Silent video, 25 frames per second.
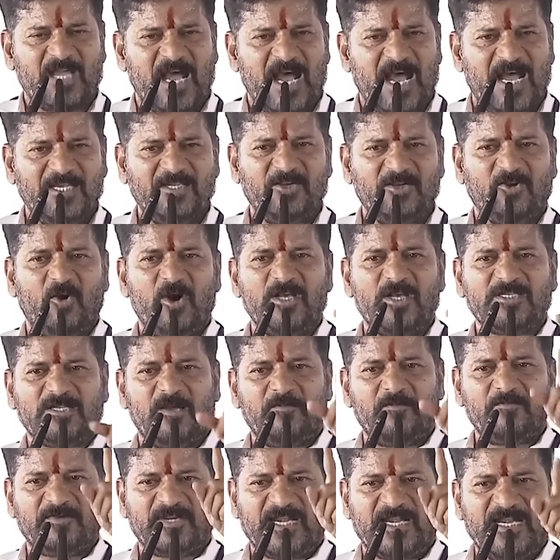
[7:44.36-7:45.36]

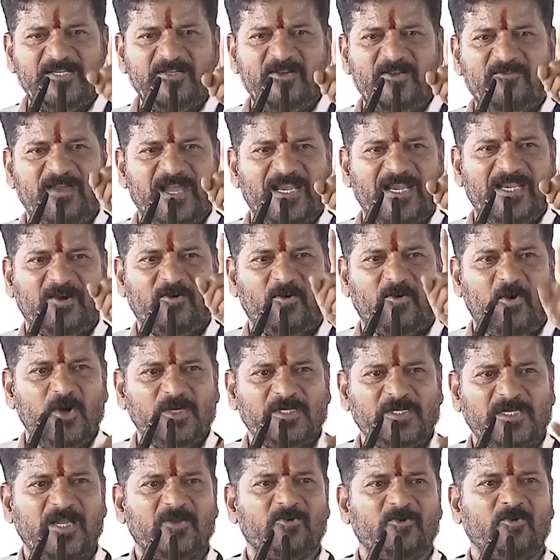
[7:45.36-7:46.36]
దానికోసం రెండు వేల
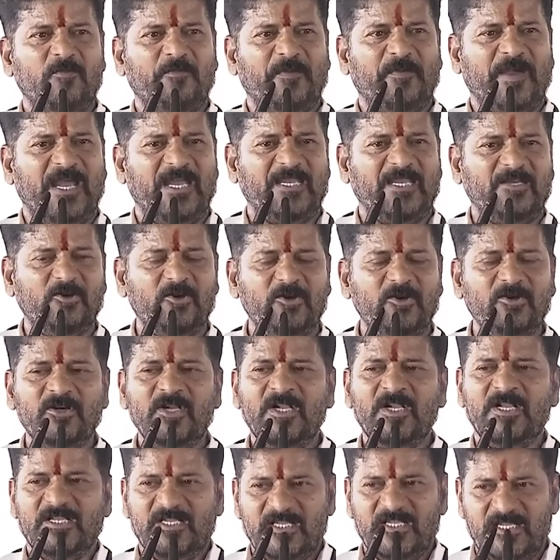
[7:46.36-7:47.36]
కోట్ల రూపాయలు
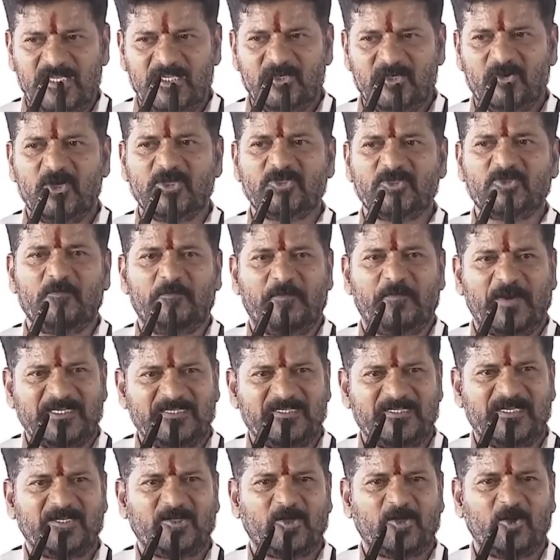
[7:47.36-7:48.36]
ఈరోజు
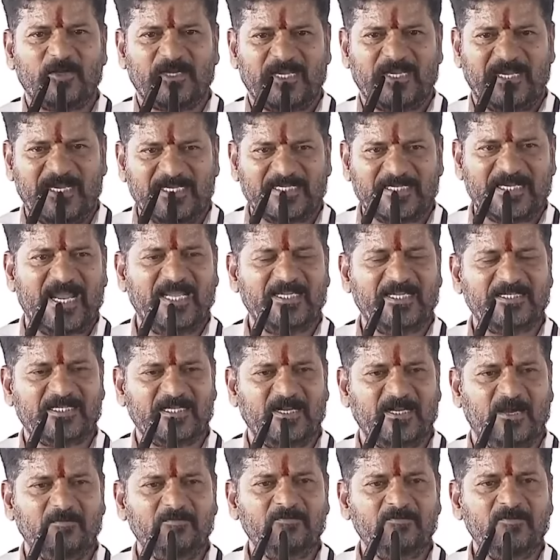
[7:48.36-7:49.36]
బడ్జెట్లో
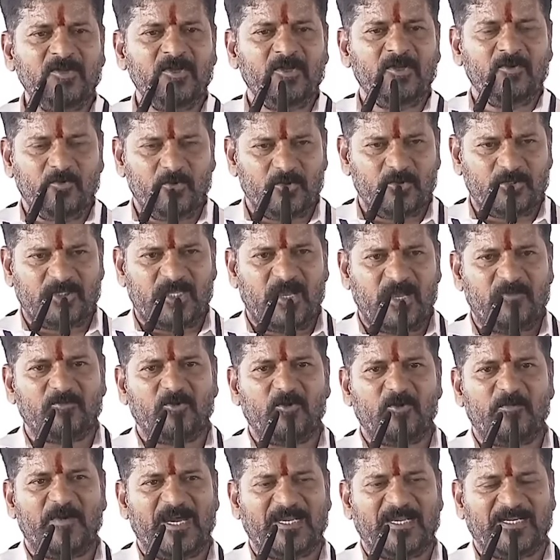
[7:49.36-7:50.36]
కేటాయించినాం ఉత్తమ్
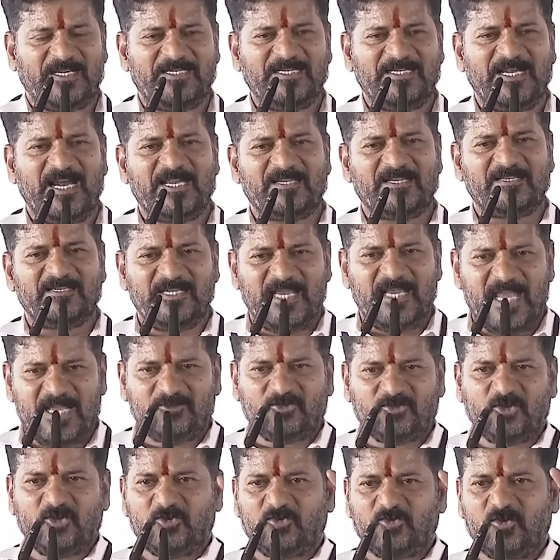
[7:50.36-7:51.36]
కుమార్ రెడ్డి గారి
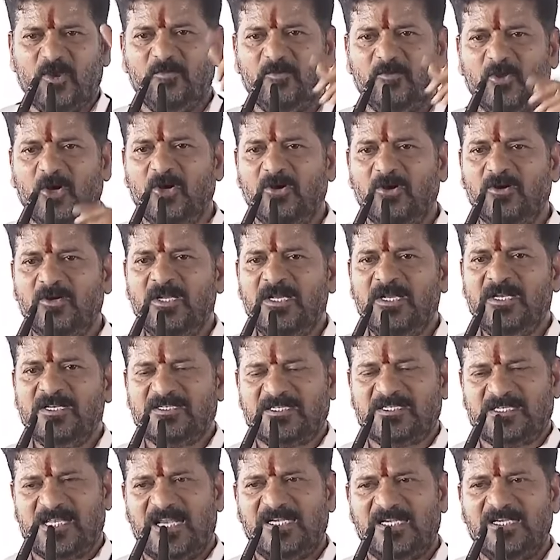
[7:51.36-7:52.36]
నేతృత్వంలో
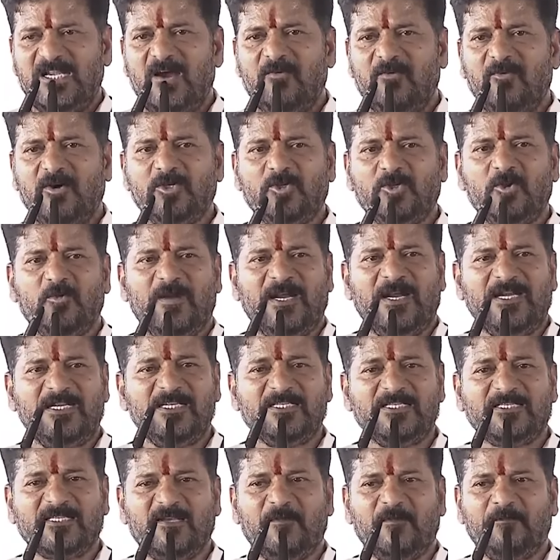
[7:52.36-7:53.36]
సన్న ఓట్లు
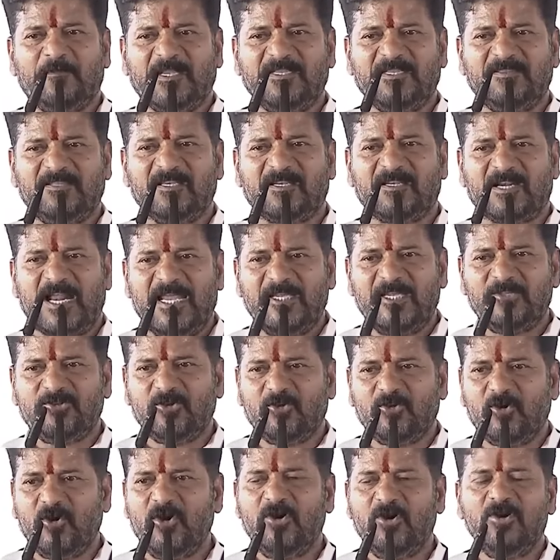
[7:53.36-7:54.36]
పండించిన ప్రతి
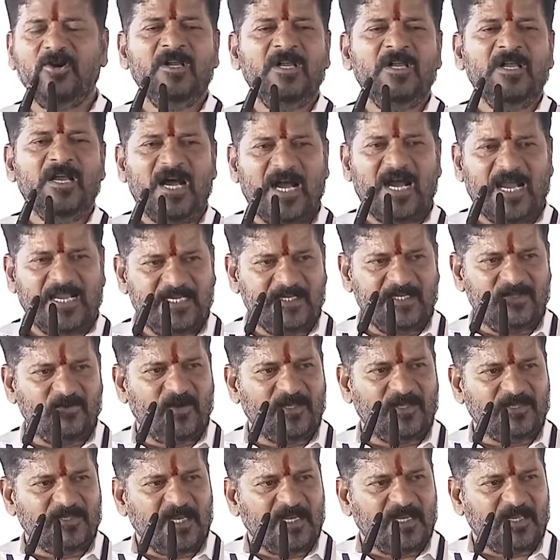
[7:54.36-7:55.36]
రైతుకు ఐదు
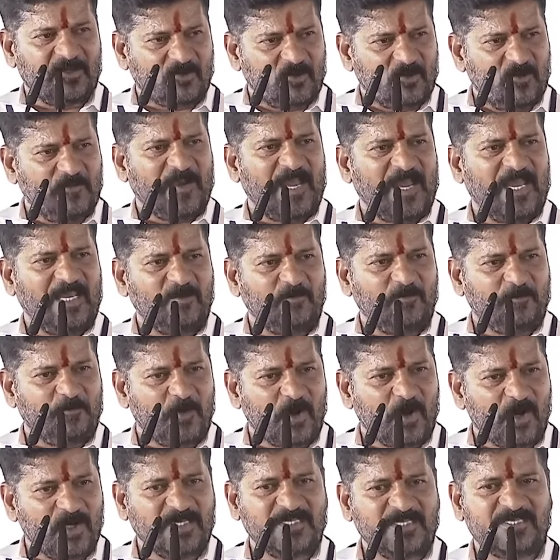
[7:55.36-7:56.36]
వందల రూపాయలు
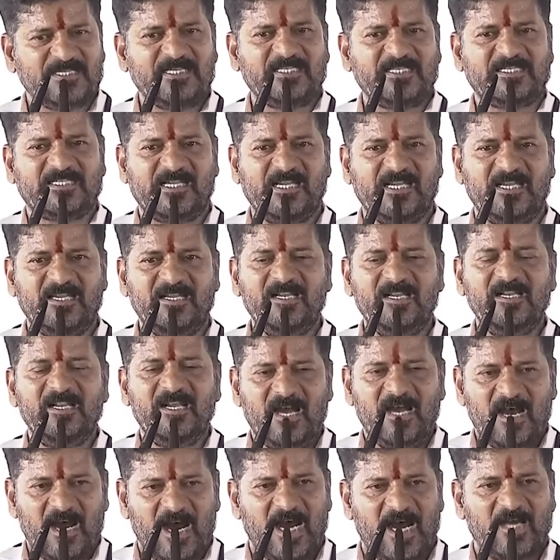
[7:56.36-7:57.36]
బోనస్ ఇచ్చి
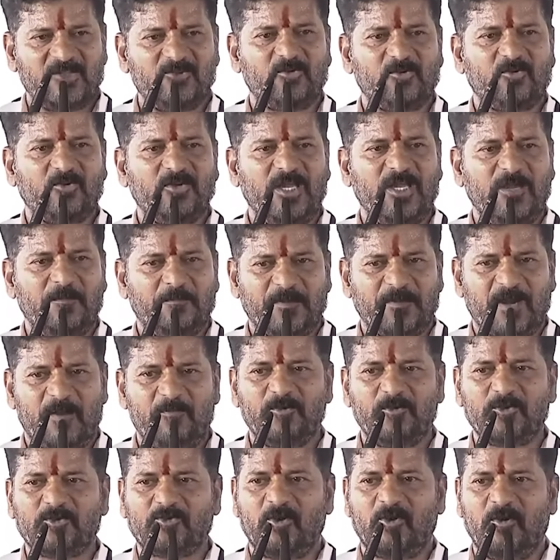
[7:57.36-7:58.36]
ఆదుకునే
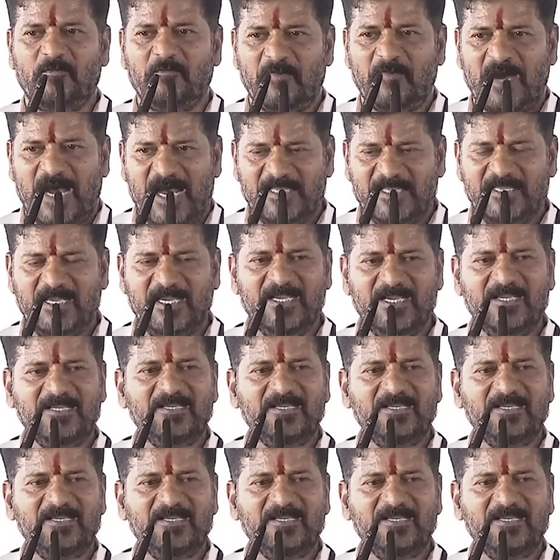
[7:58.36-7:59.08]
ప్రభుత్వం మాది